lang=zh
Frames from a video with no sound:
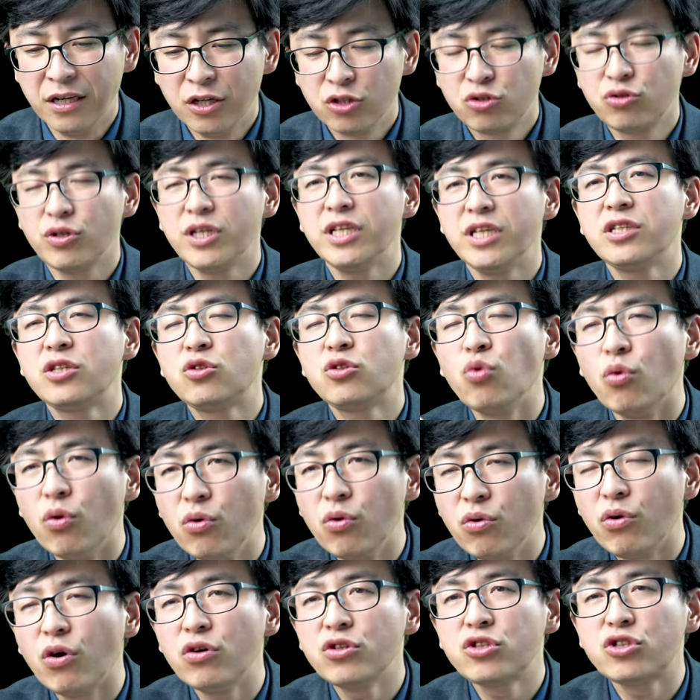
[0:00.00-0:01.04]
所以，堕
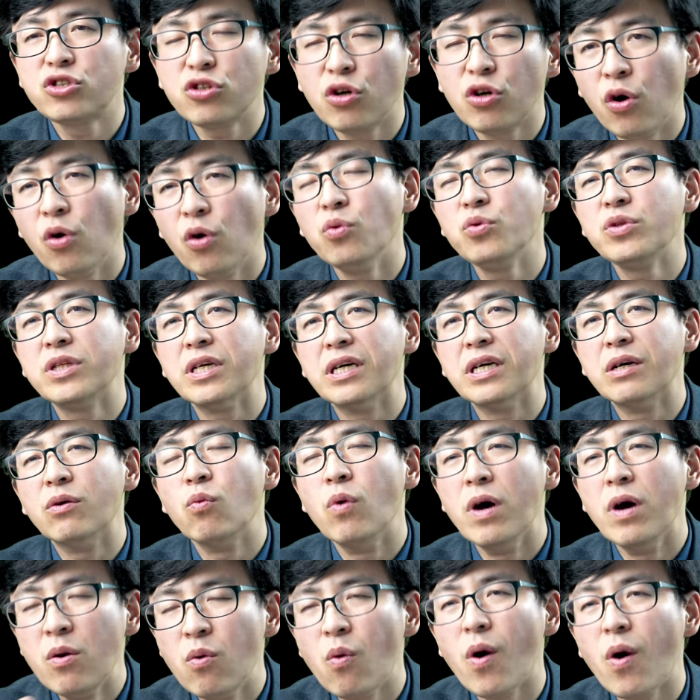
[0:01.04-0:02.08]
落之后的
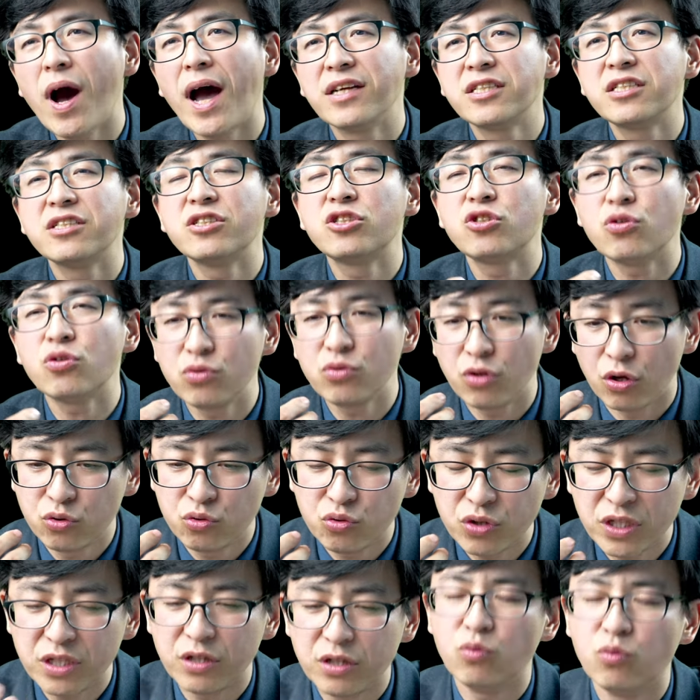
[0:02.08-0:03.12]
文化是受到
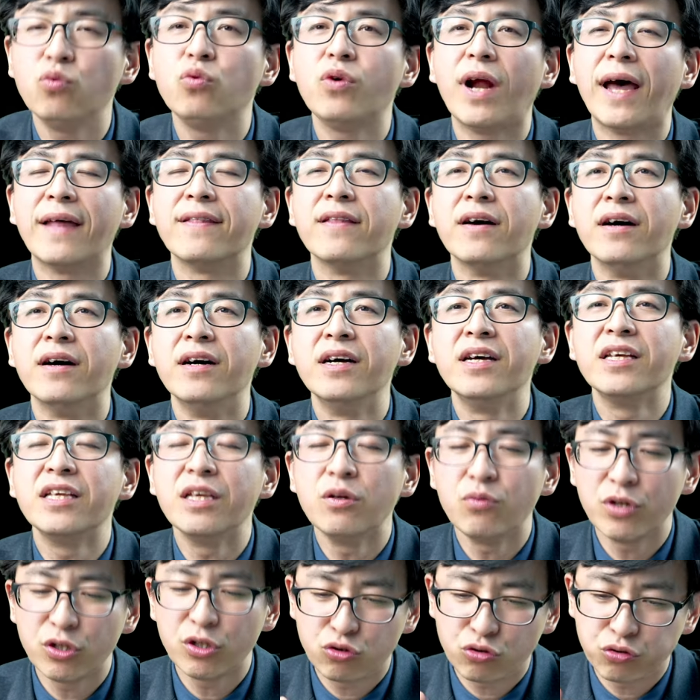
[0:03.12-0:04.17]
罪的污染的，
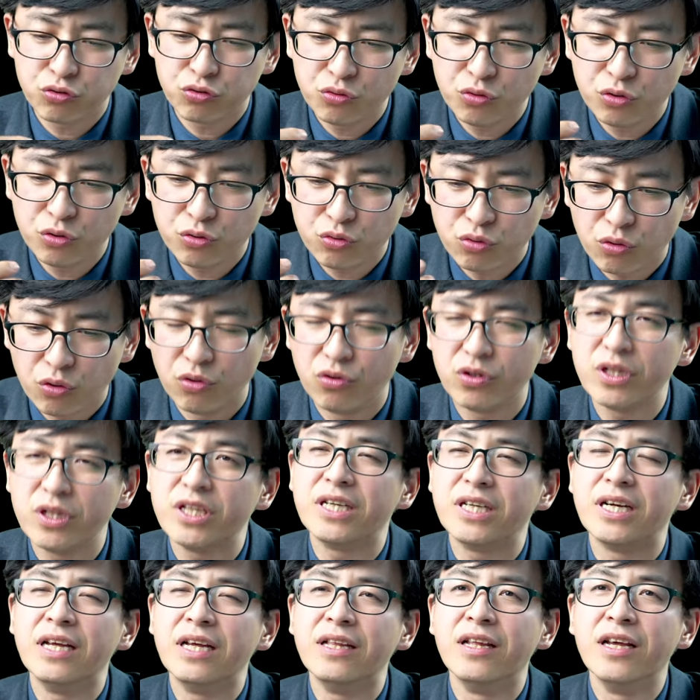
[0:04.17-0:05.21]
因为出于堕落的
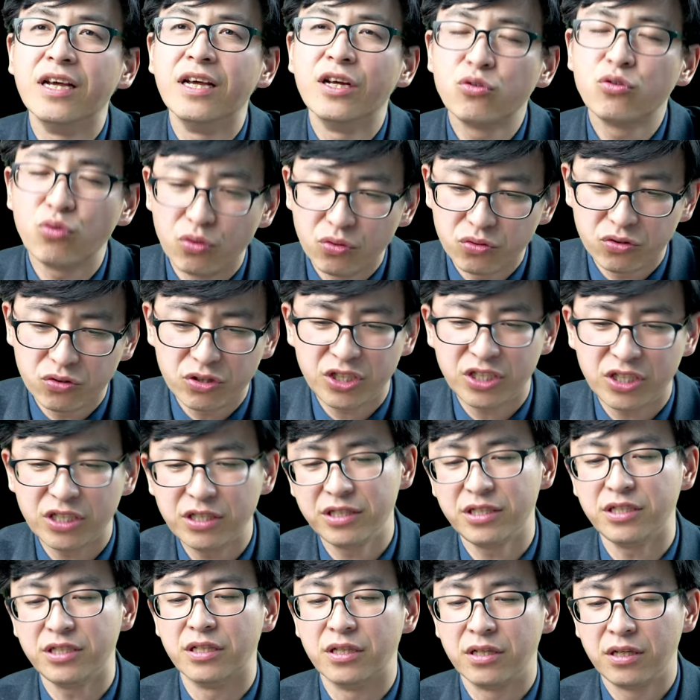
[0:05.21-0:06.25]
人、堕落的
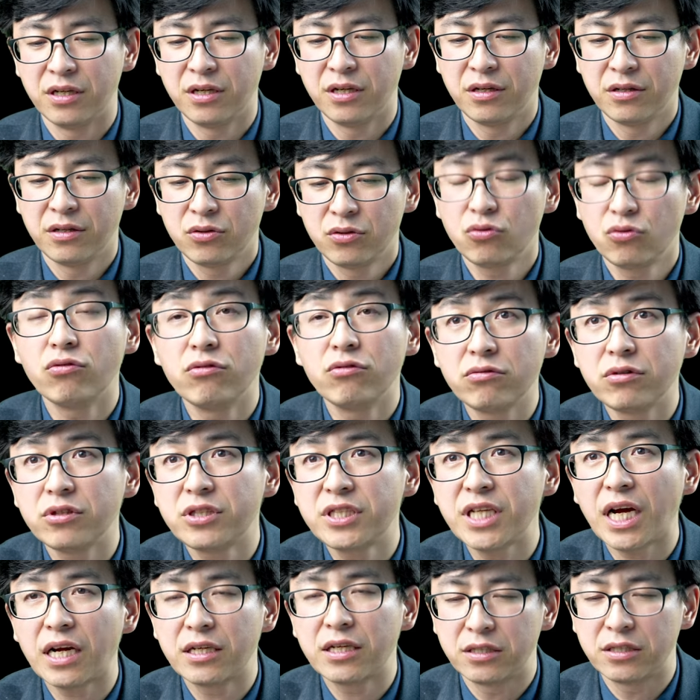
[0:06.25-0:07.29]
心智、堕落的
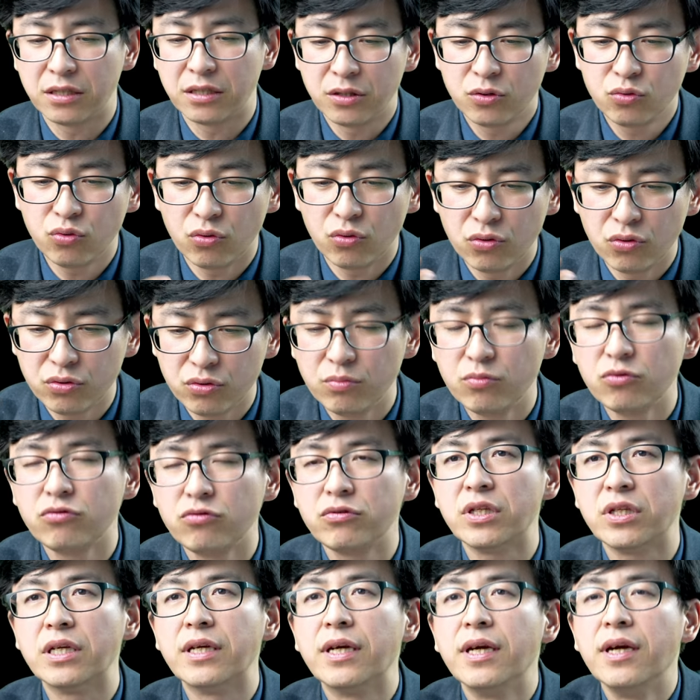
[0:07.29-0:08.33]
价值、堕落的目
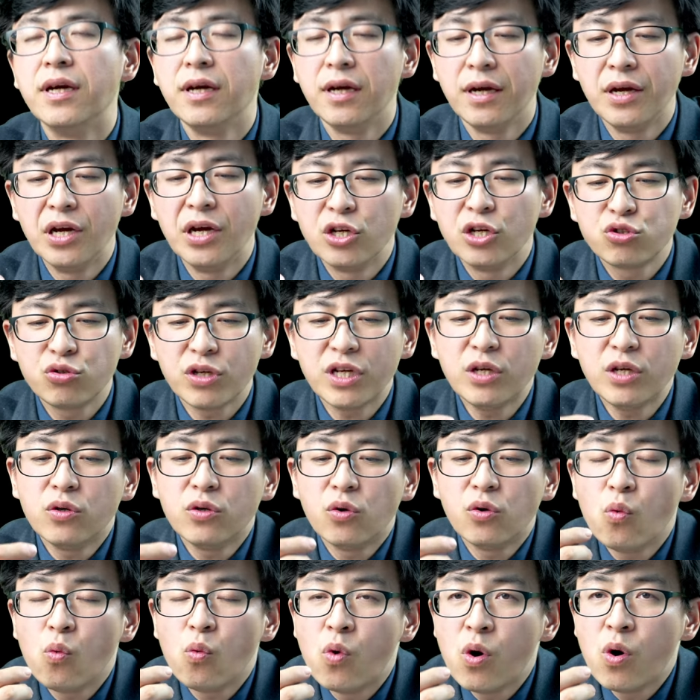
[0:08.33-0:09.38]
的，所
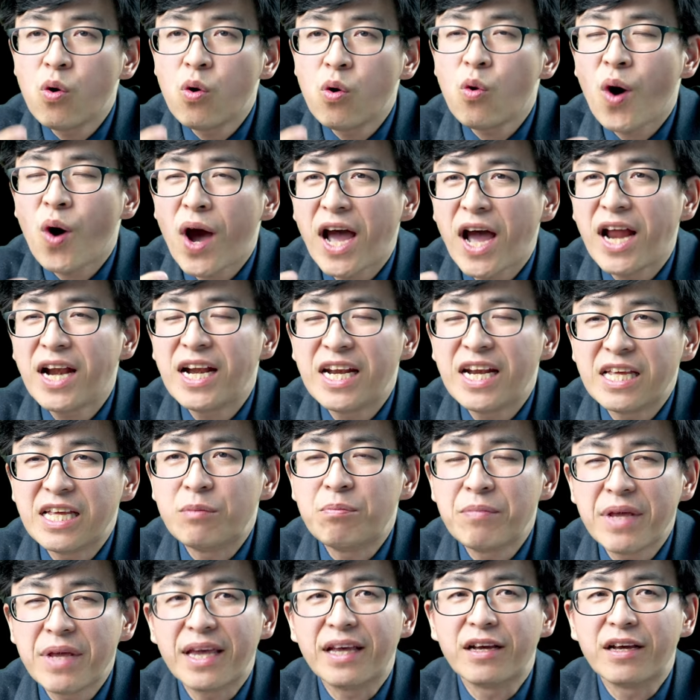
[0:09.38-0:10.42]
以文化里
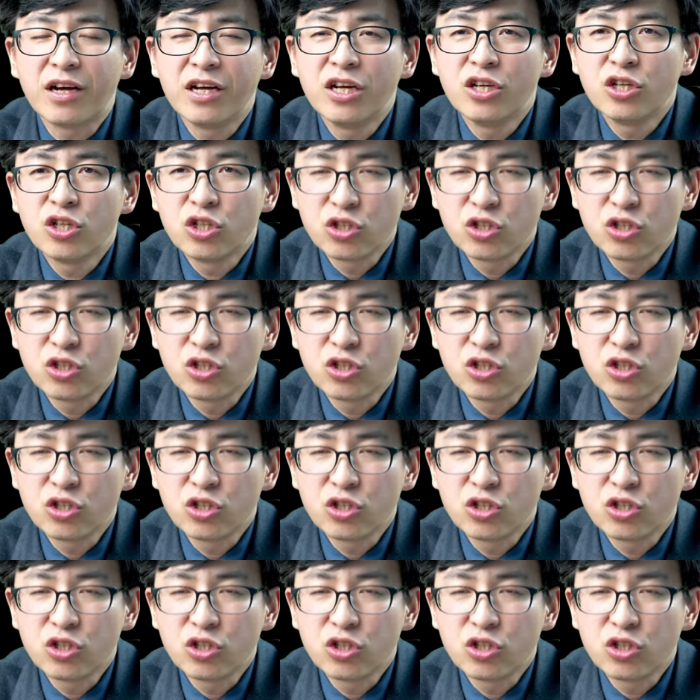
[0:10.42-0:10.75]
面。